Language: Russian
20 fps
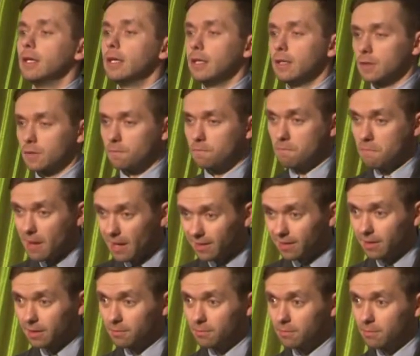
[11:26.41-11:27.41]
с
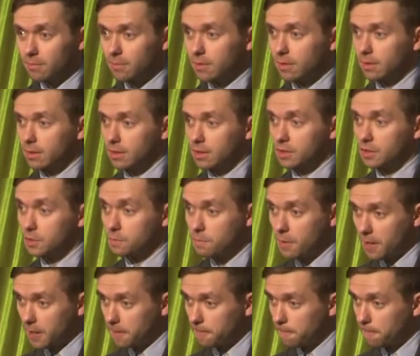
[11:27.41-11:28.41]
медным
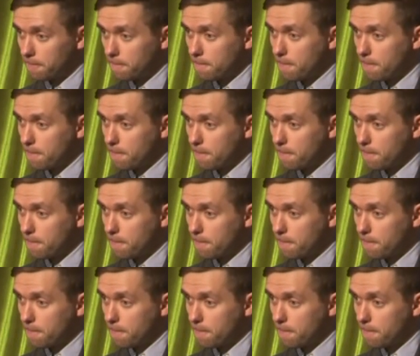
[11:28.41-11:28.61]
змеем.